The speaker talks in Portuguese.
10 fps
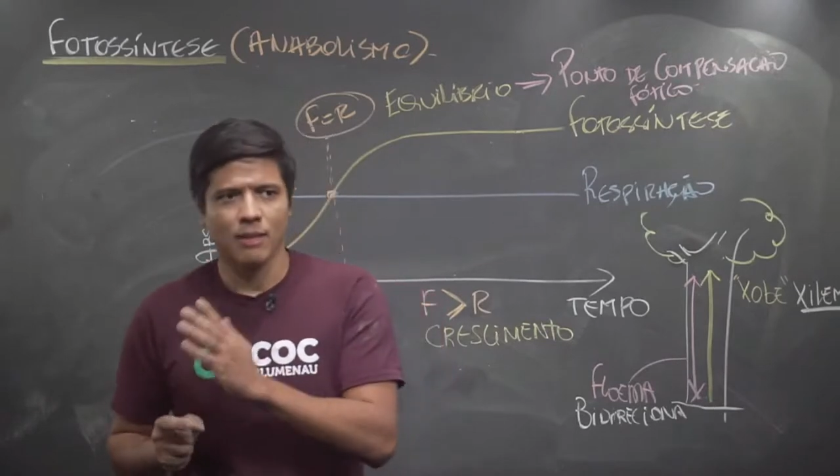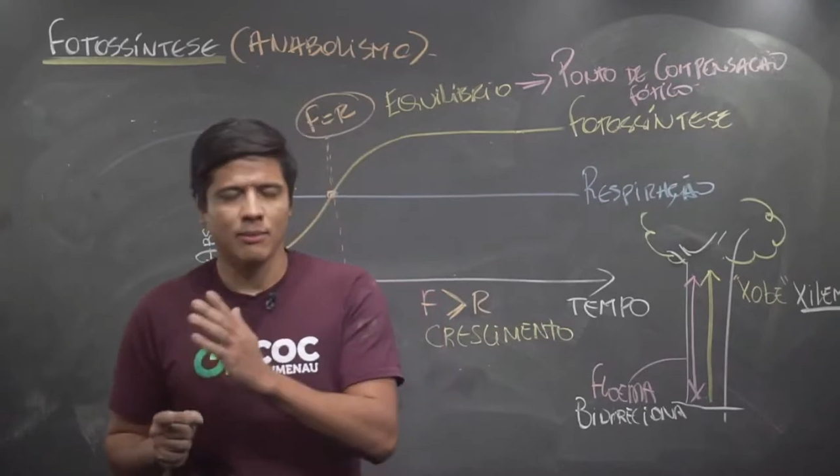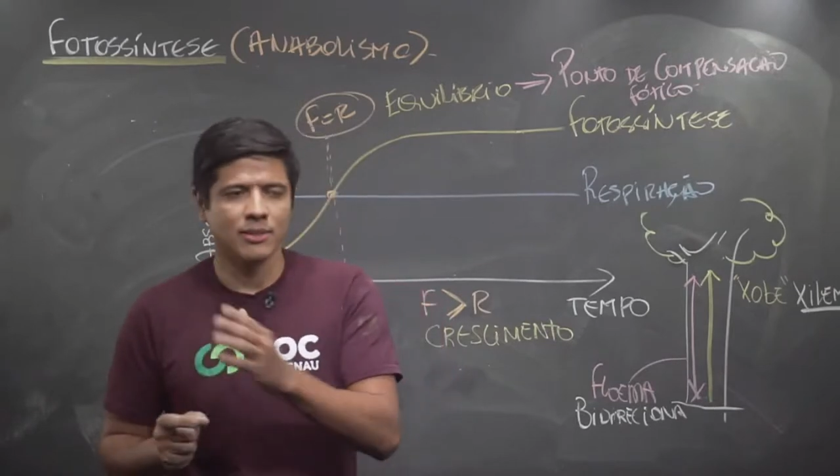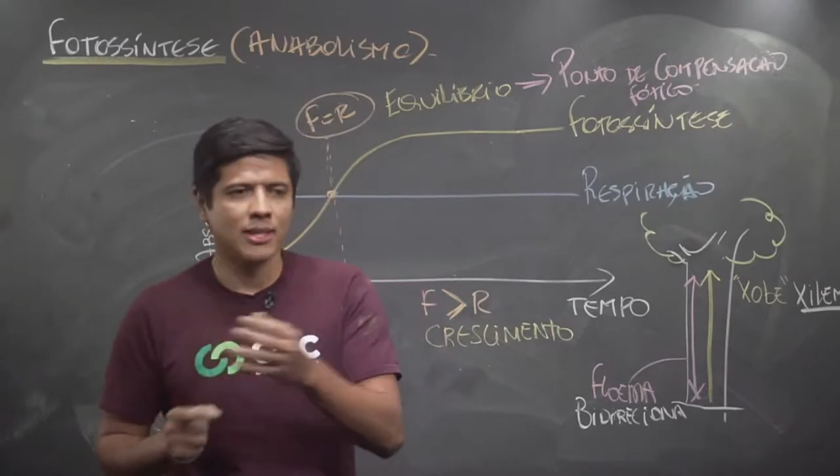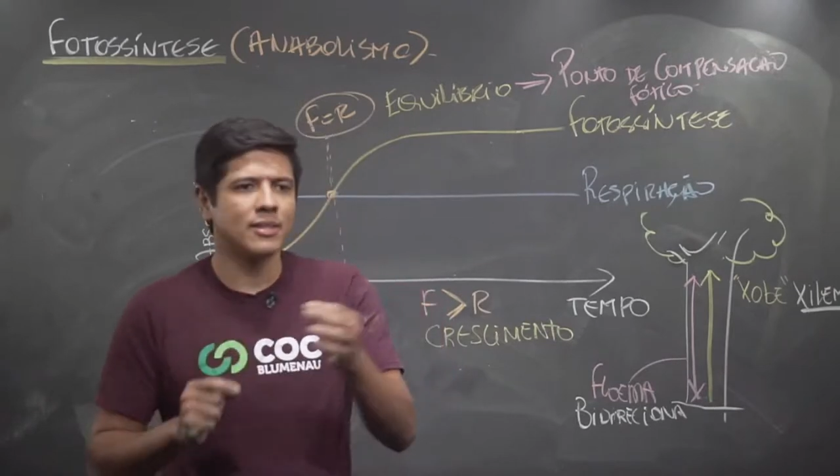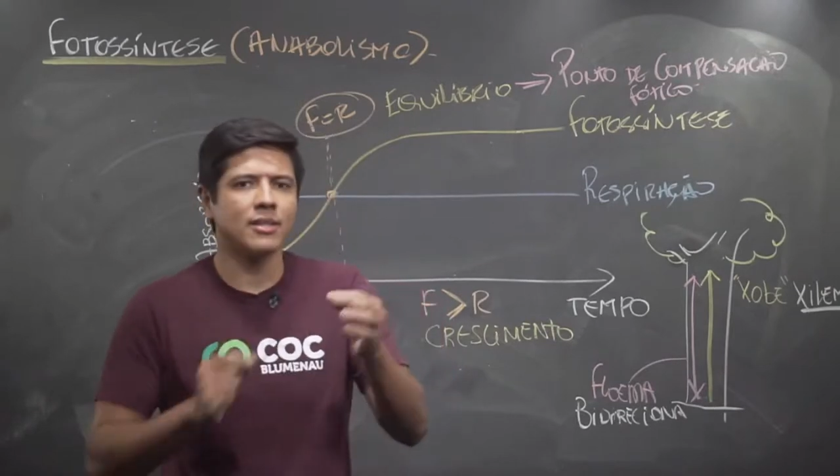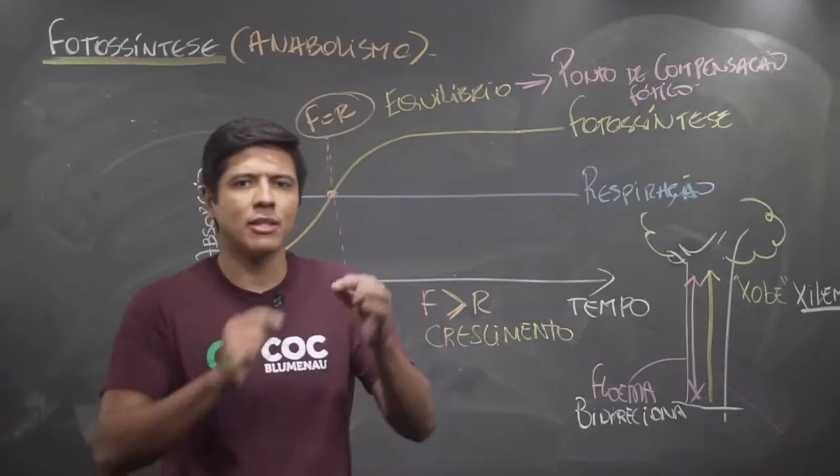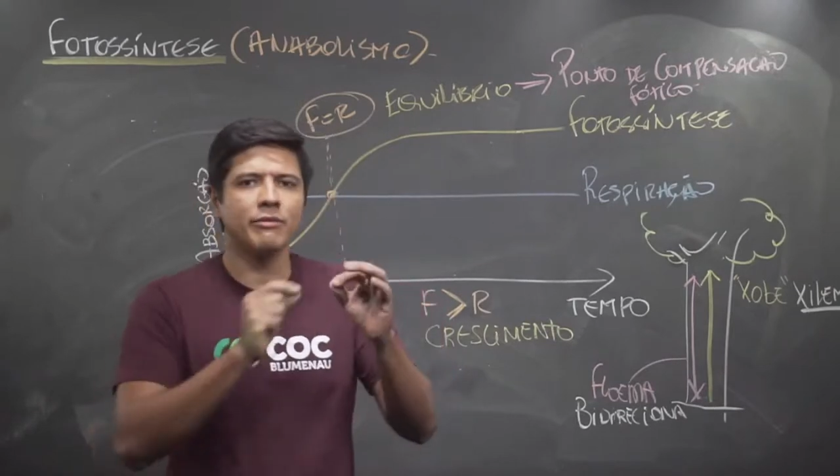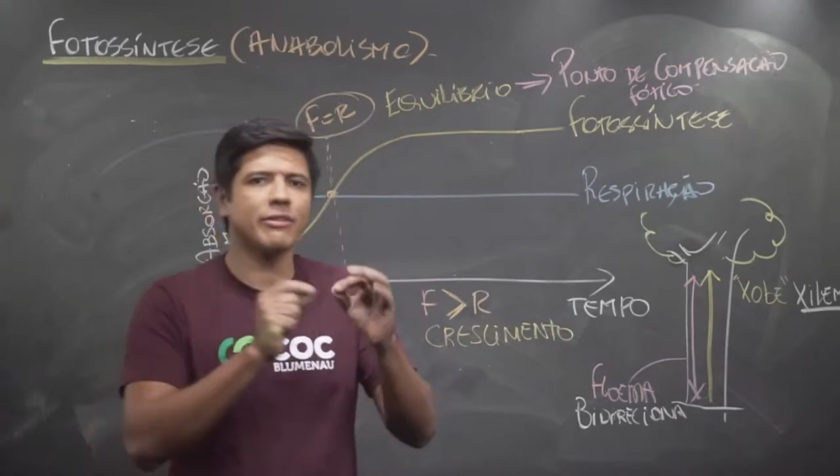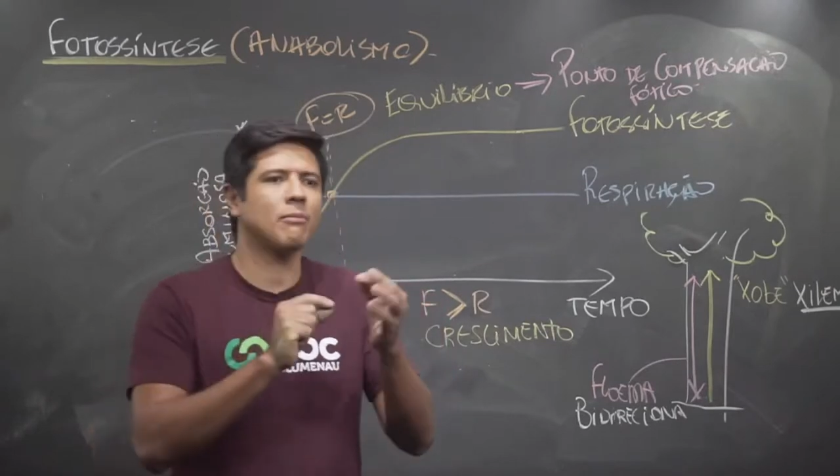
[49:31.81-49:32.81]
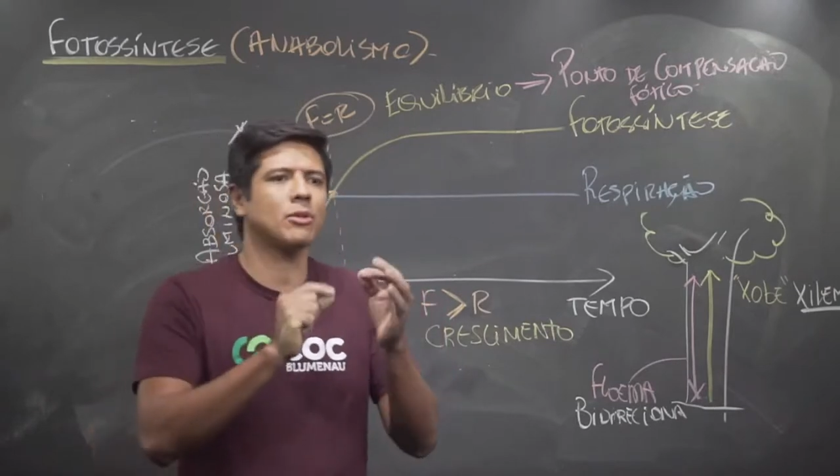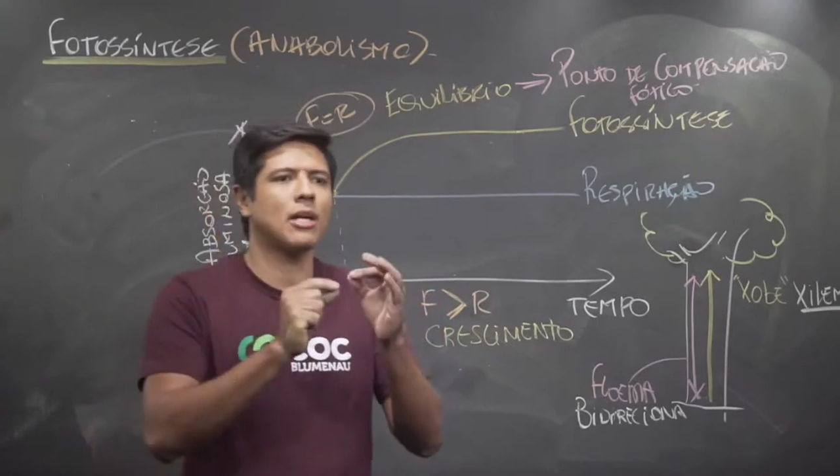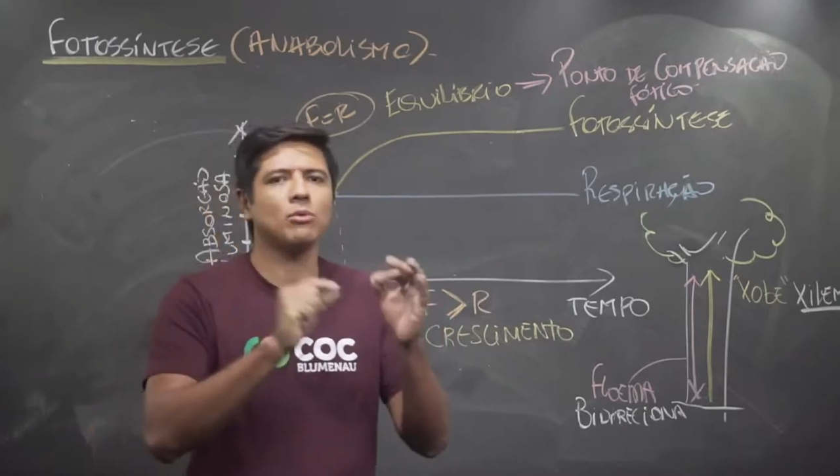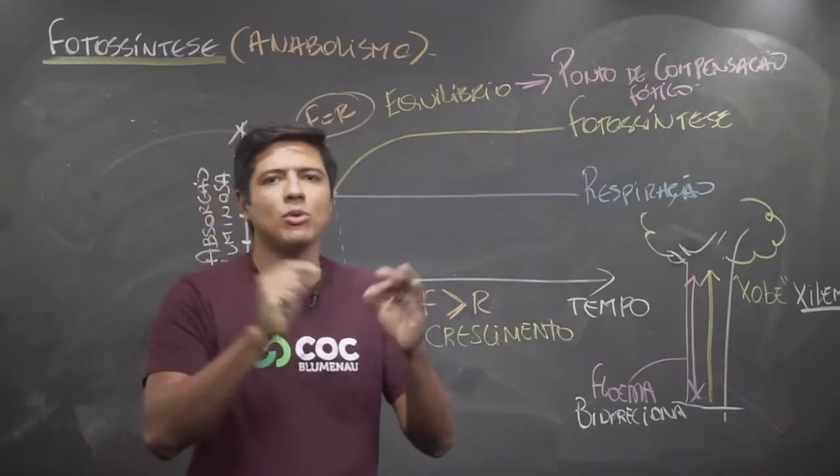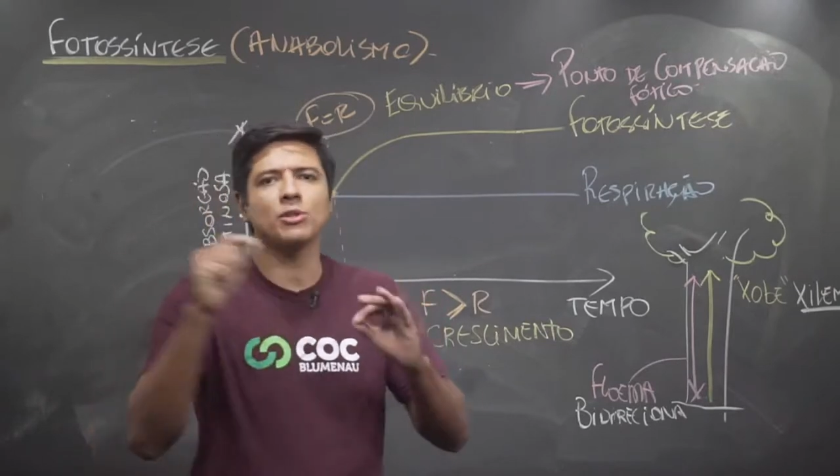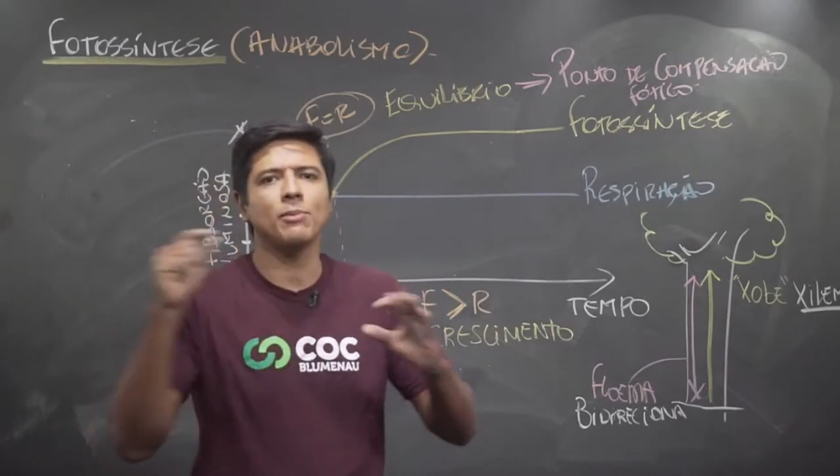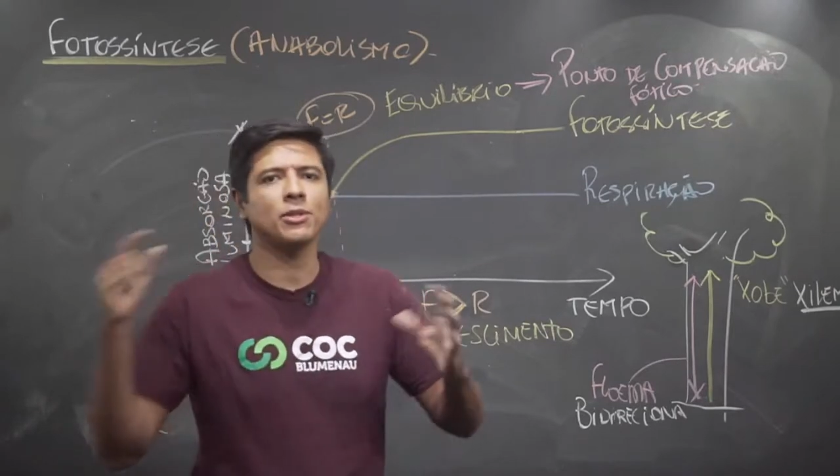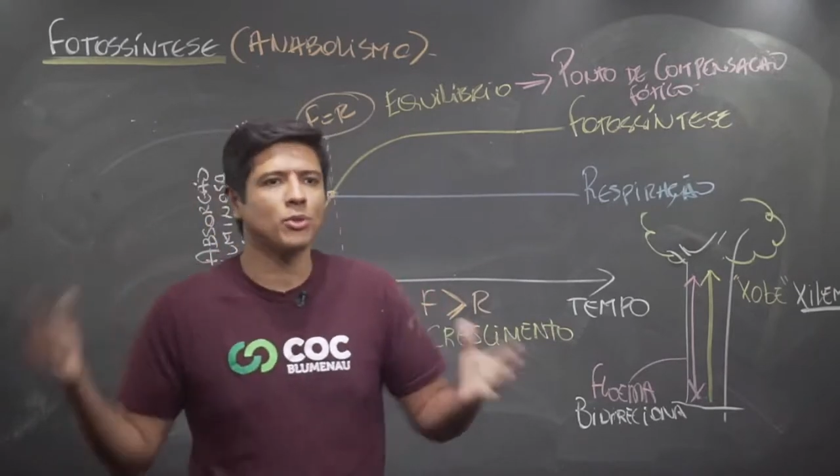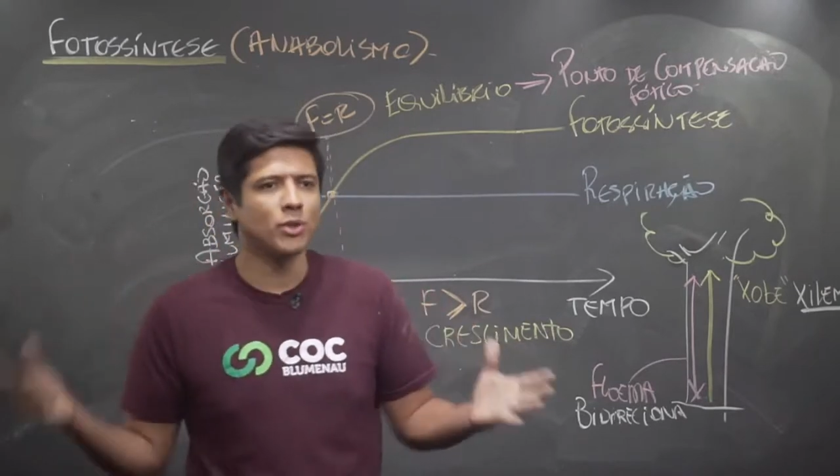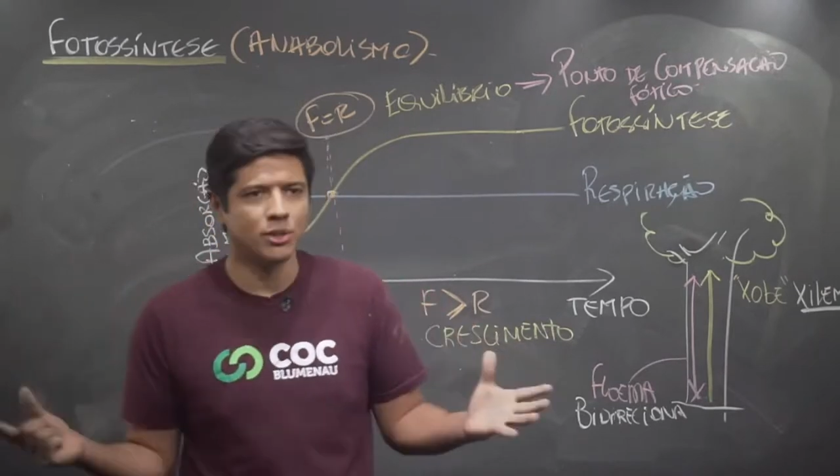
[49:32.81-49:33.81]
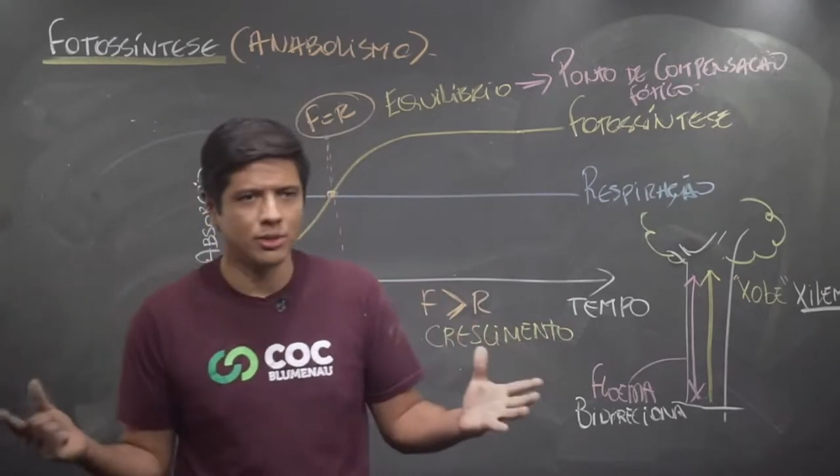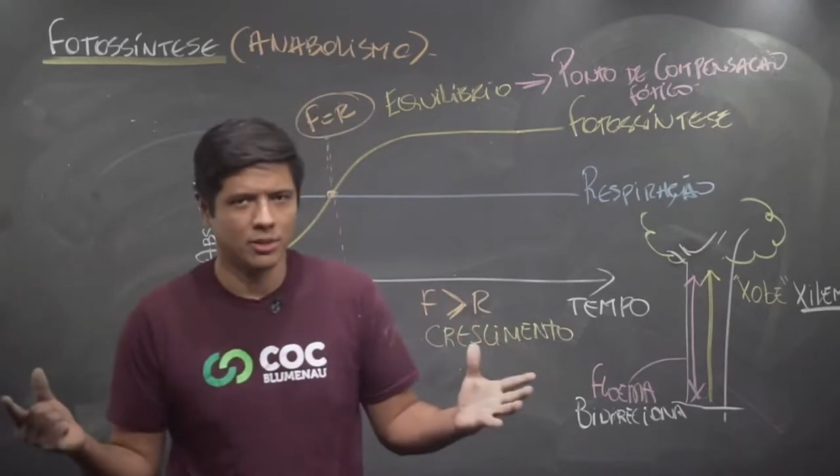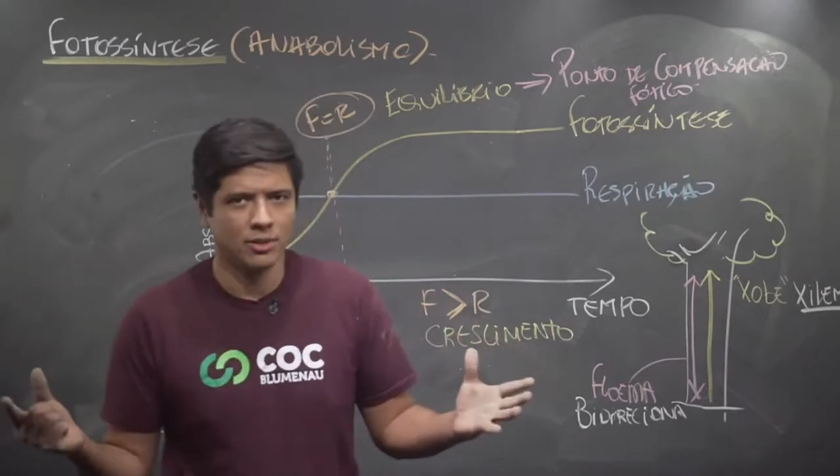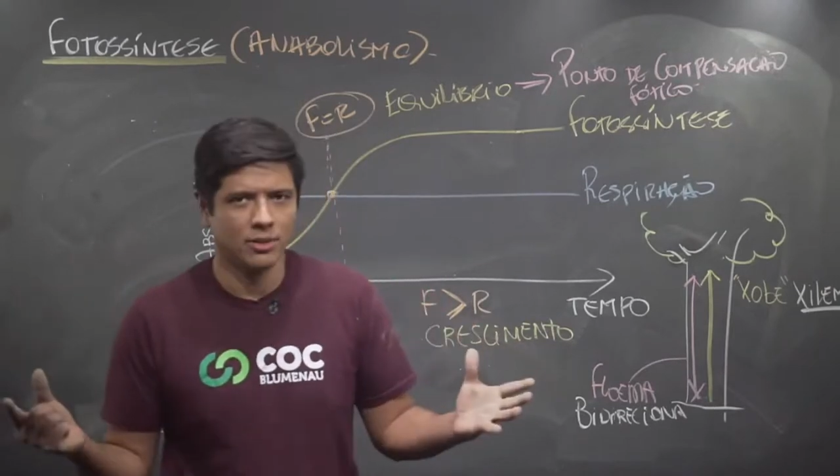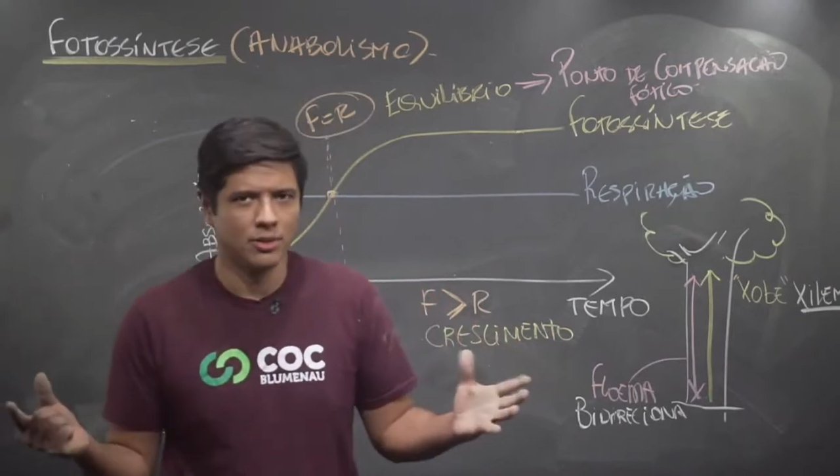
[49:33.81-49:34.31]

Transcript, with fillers: É uma ciência que não vai mudar o 2 mais 2.